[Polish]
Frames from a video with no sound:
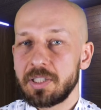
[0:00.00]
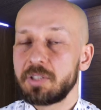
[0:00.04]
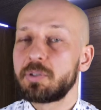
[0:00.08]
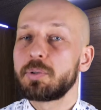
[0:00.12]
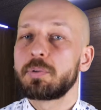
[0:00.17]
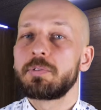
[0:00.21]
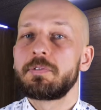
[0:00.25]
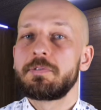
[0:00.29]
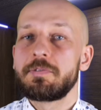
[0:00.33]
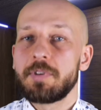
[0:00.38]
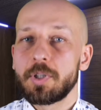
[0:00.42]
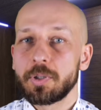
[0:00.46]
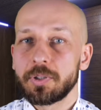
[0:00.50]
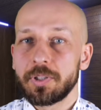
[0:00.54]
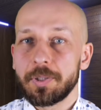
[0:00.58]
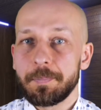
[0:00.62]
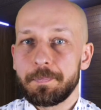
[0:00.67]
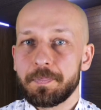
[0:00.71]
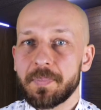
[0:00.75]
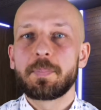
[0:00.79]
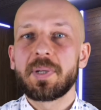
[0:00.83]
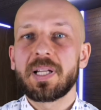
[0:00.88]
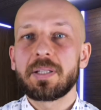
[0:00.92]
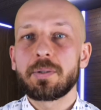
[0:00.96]
litrów wody.
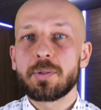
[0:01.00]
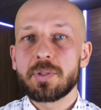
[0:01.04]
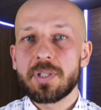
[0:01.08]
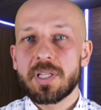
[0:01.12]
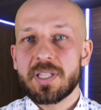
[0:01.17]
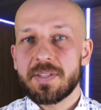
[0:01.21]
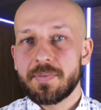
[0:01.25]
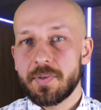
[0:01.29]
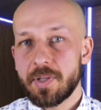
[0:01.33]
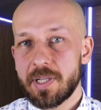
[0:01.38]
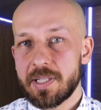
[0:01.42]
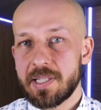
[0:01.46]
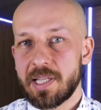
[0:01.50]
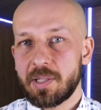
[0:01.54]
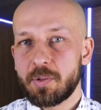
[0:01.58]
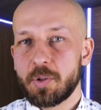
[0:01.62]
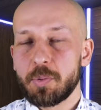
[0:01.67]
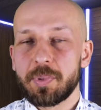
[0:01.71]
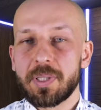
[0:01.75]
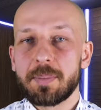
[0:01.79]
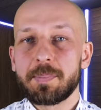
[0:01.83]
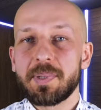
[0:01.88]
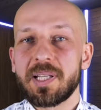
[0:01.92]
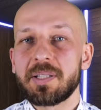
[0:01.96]
Planujcie swoje
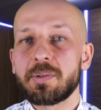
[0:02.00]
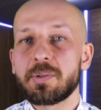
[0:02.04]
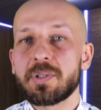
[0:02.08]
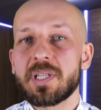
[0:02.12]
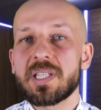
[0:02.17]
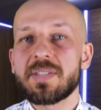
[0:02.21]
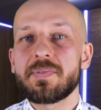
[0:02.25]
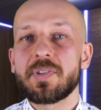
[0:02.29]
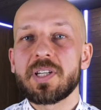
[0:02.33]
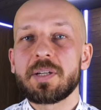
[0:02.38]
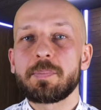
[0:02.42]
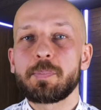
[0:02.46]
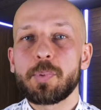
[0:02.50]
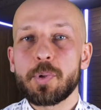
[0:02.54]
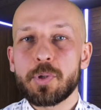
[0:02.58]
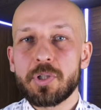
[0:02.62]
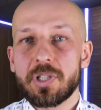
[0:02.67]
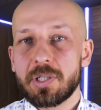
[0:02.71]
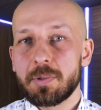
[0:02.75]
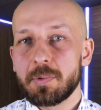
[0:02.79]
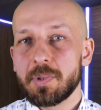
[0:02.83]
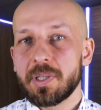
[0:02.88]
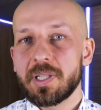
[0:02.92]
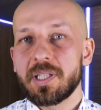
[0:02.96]
zakupy, planujcie swoje
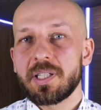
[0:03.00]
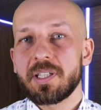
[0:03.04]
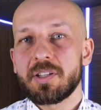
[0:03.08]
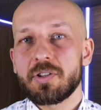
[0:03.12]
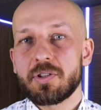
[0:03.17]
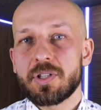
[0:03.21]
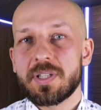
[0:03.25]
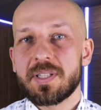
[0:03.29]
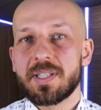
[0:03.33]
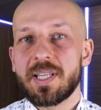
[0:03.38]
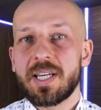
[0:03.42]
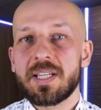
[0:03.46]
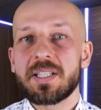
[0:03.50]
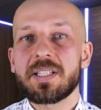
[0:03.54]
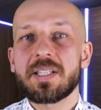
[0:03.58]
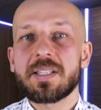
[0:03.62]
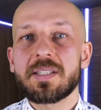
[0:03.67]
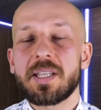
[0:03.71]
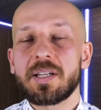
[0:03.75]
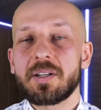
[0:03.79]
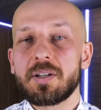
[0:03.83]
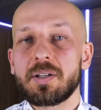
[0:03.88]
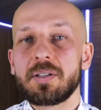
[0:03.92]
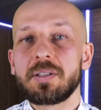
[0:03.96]
posiłki i korzystajcie z
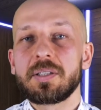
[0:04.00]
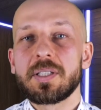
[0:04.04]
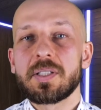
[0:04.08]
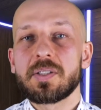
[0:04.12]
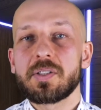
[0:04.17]
tego,